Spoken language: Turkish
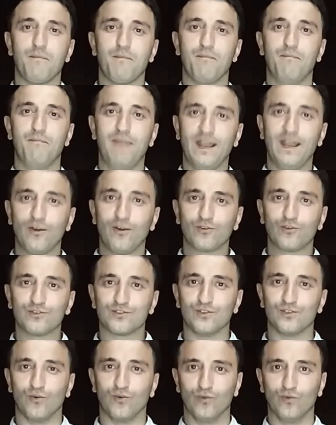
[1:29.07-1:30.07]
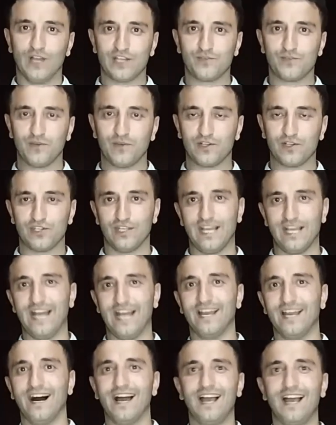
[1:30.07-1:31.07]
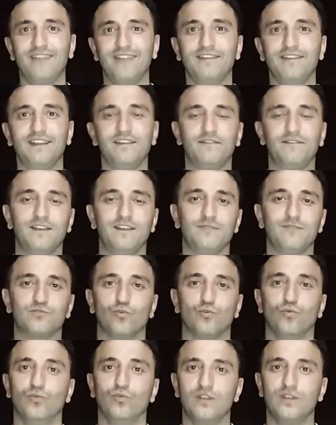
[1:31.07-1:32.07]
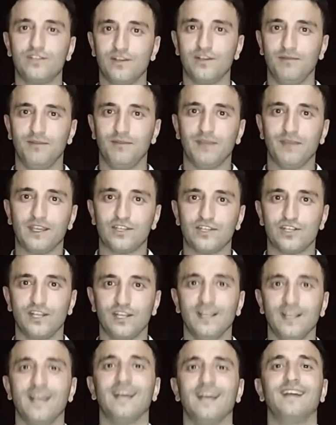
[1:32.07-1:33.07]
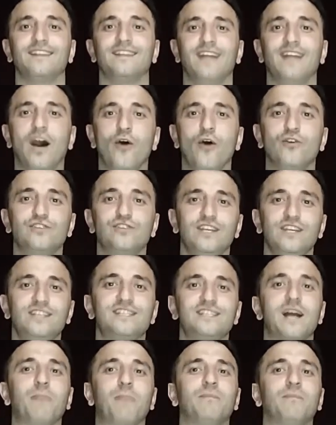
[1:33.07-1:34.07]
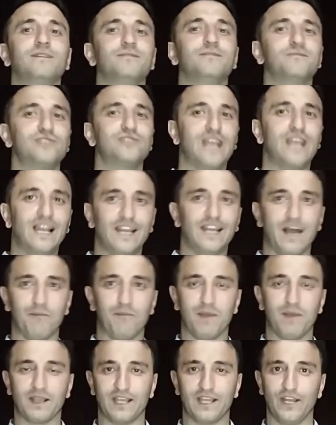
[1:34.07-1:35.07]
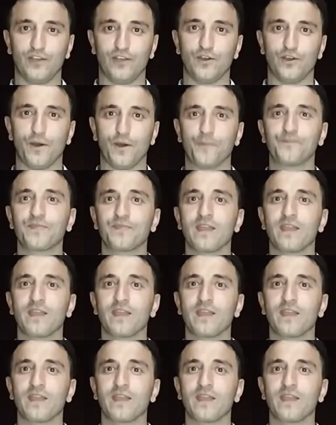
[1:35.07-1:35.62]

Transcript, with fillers: B noktasına ulaşmak için yani hayal ve hedeflerimize ulaşabilmek için daha önce hiç yapmadığımız şeyleri yapmak gerekiyor.